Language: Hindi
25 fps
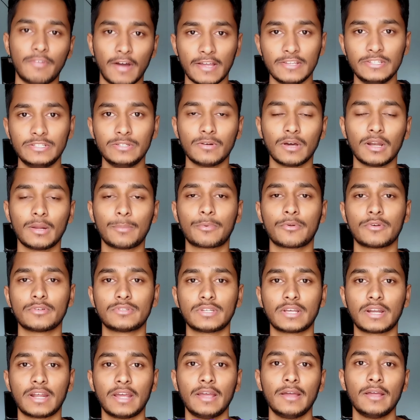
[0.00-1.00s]
फाइव जी वाला
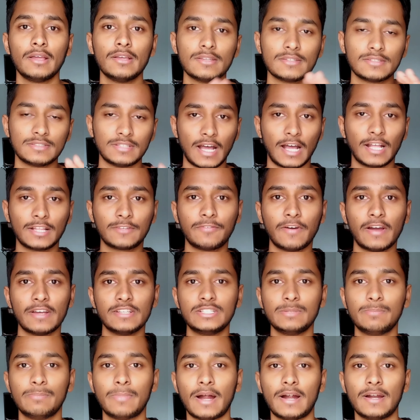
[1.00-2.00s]
प्रोसेसर है साथ
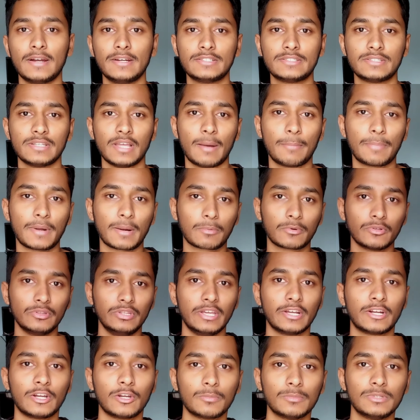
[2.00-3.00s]
फाइव जी ब्रांड्स यहाँ पर आपको
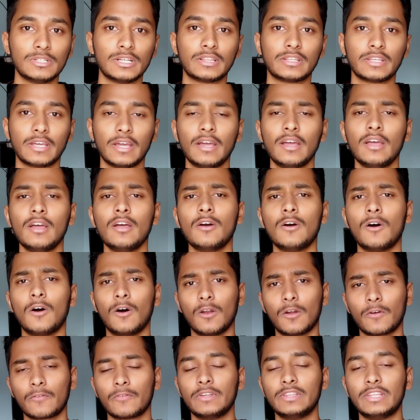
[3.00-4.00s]
देखने को मिल जाते हैं
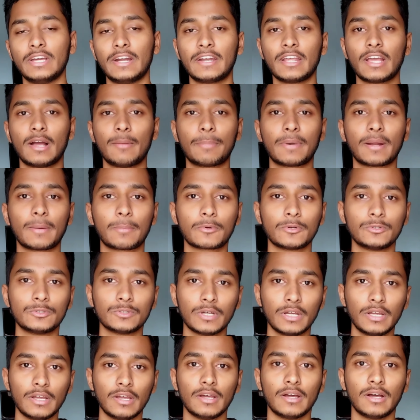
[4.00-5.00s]
अलॉन्ग विद डैट यहाँ पर आपको
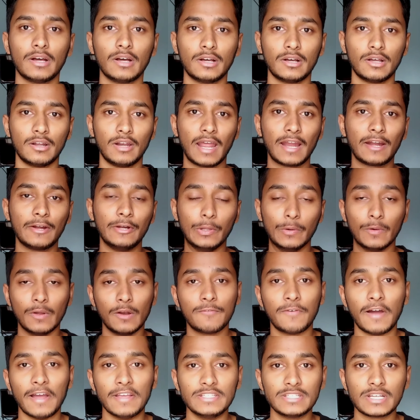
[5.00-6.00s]
जो है लाइक
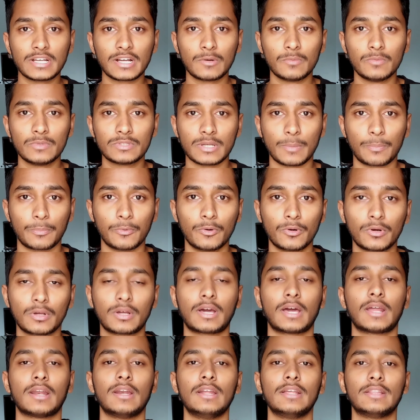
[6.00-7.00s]
ड्यूअल फाइव का भी सपोर्ट
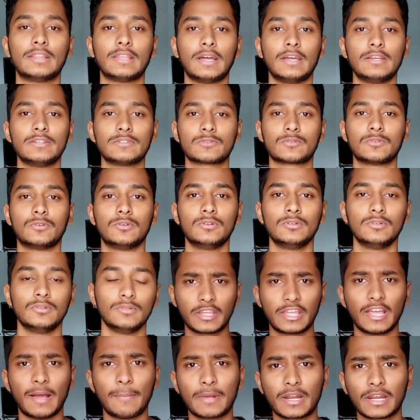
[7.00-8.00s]
कर लेता है इसको
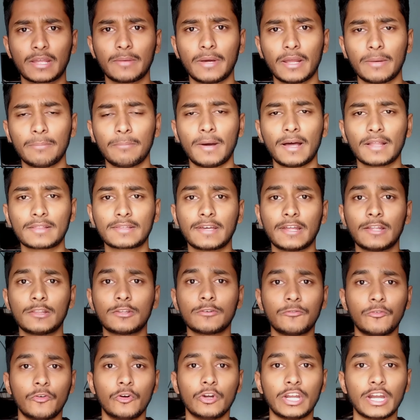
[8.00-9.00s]
कैमरा के बारे में बात करें
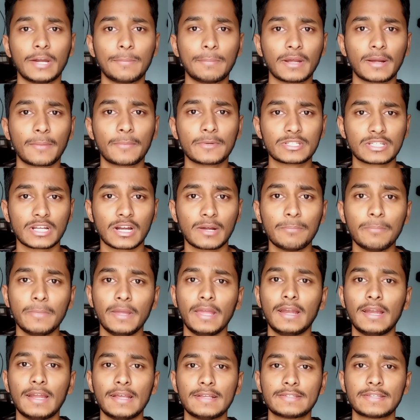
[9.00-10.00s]
तो 48 मेगापिक्सल का
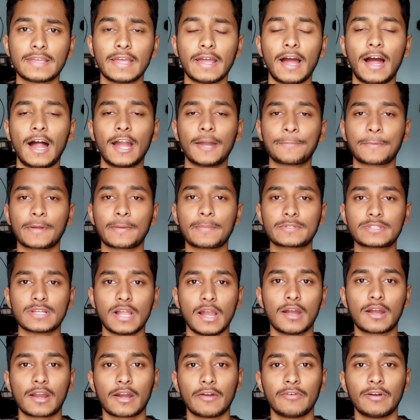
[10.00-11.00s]
मेन लेंस है 8
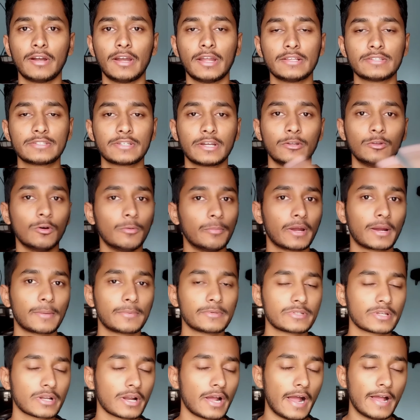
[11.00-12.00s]
मेगापिक्सल अल्ट्रा वाइड लेंस है दो
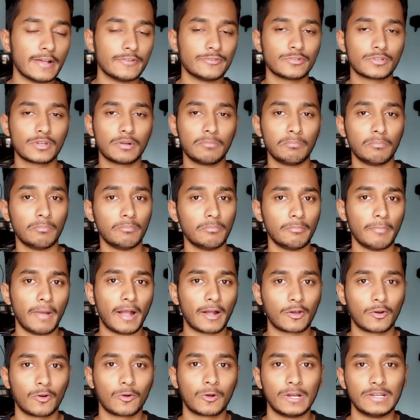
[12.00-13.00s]
मेगापिक्सल का एज यूजल
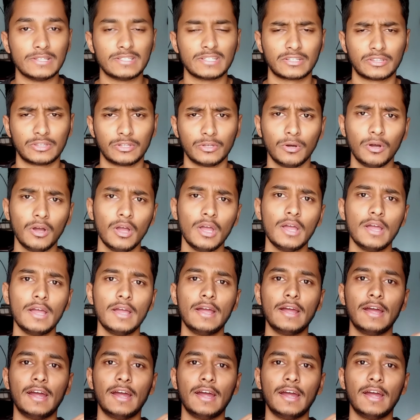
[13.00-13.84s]
मैक्रो कह सकते हो